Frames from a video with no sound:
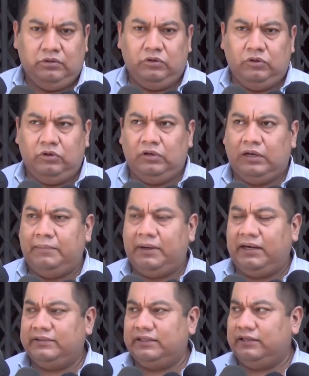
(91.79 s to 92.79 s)
las
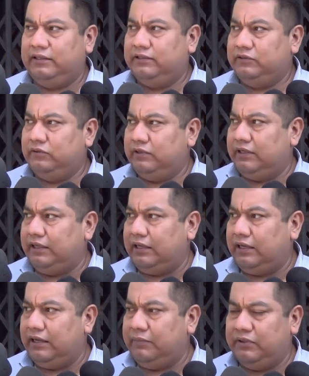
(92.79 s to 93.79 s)
más resaltantes son que
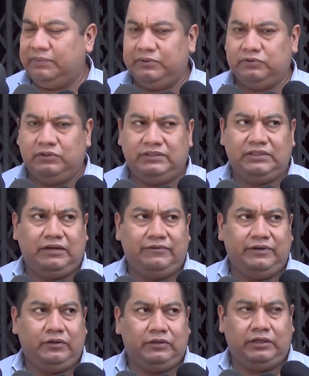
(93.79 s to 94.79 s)
a ambas personas se le ha
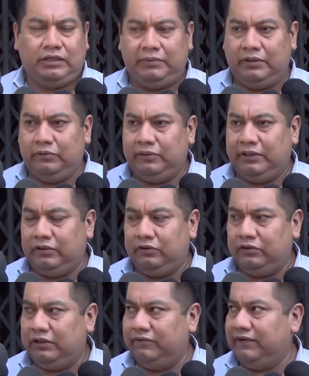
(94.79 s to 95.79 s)
fijado 30 mil
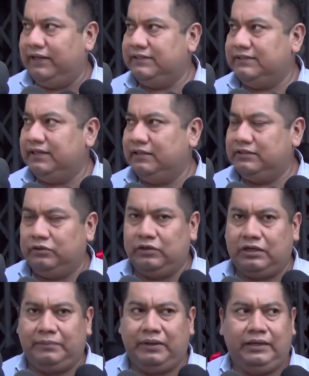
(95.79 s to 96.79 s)
bolivianos de fianza, al
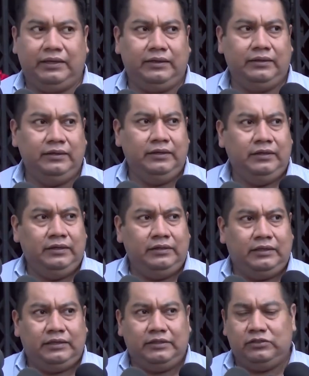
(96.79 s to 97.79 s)
señor Camilla
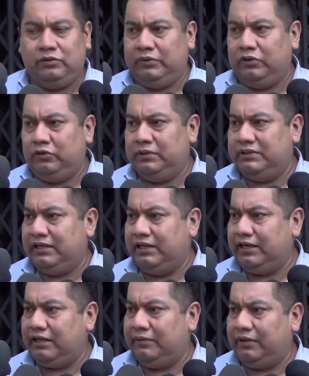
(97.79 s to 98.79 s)
detención
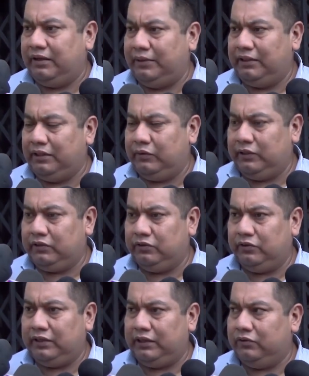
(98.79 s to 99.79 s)
domiciliaria las
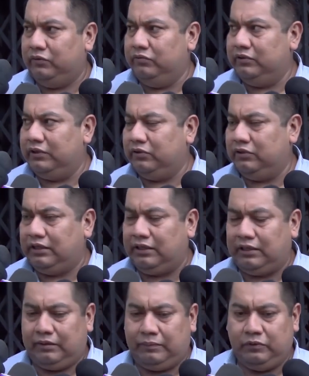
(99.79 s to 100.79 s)
24 horas con una
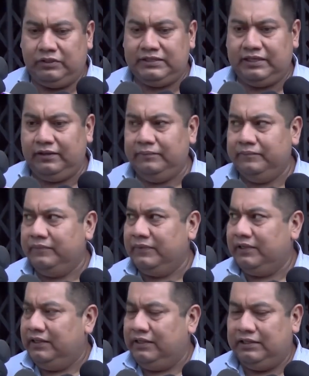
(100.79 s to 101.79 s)
escolta policial
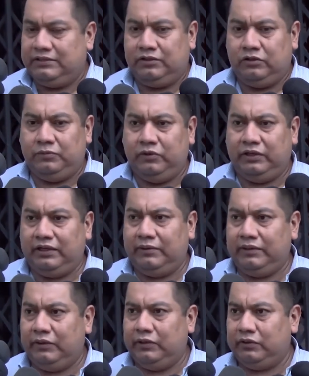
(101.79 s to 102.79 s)
y al señor Mojica
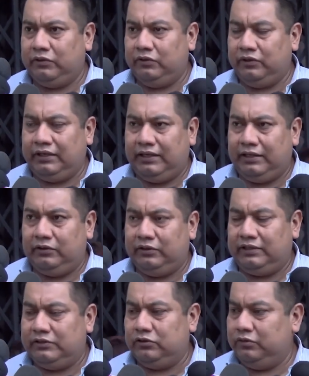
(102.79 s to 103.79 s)
24 horas de
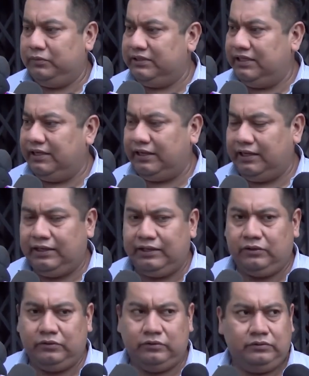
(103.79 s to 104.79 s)
detención
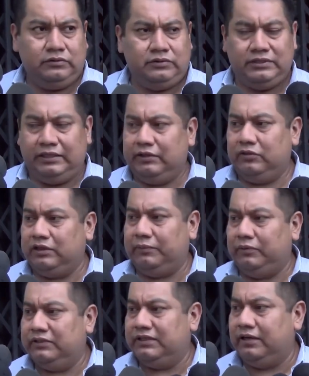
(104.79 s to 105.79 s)
domiciliaria con, sin
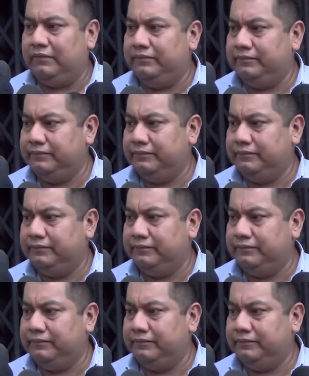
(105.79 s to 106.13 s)
escolta policial.